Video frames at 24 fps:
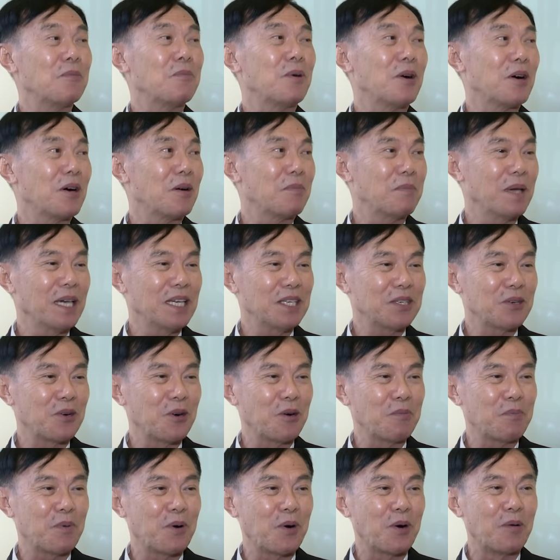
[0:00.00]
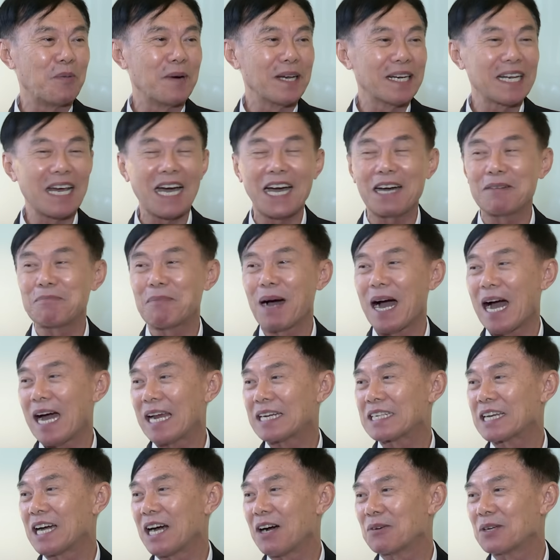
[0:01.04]
พอบิ๊กโจ๊กโผล่มาหน้าบ้าน
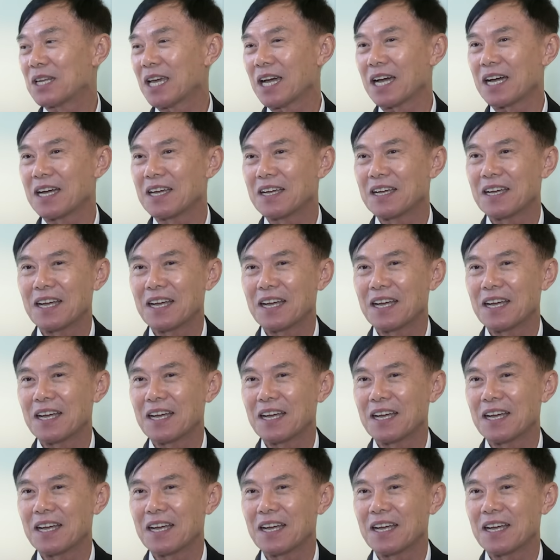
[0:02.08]
เข้าเนี่ย